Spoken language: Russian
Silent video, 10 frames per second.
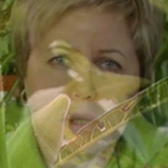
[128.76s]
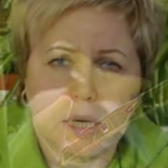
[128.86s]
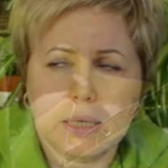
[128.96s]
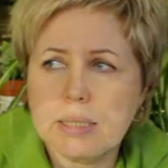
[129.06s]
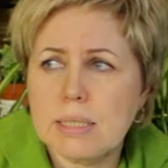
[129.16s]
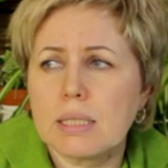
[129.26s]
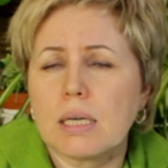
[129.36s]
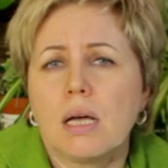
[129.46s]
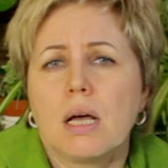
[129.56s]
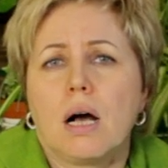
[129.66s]
ни на
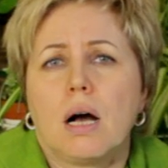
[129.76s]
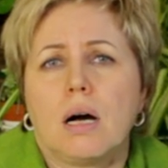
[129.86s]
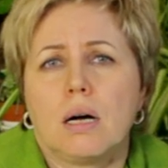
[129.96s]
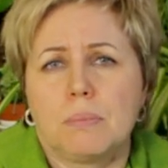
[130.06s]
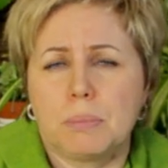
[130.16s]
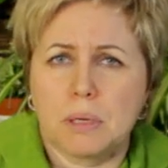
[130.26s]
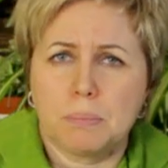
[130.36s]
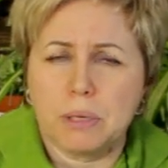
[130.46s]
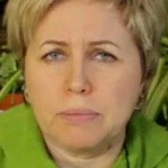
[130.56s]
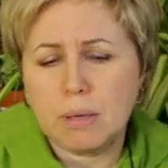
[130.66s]
листья а
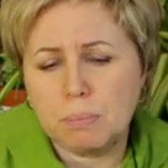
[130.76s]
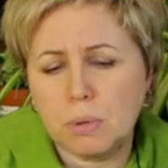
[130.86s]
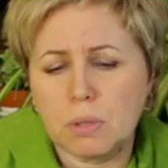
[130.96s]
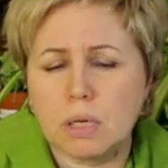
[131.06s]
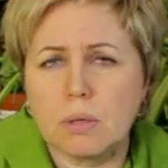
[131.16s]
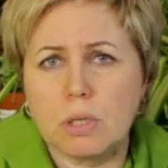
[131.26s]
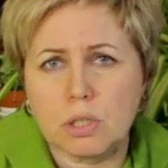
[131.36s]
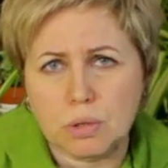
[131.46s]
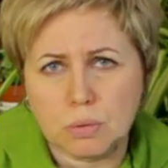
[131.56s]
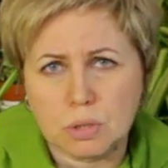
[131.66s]
поливаем по краю
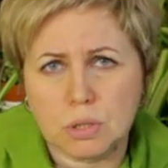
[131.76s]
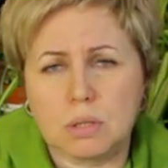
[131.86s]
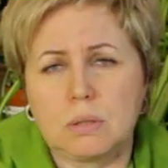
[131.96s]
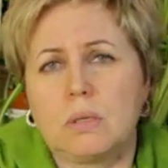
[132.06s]
горшочка.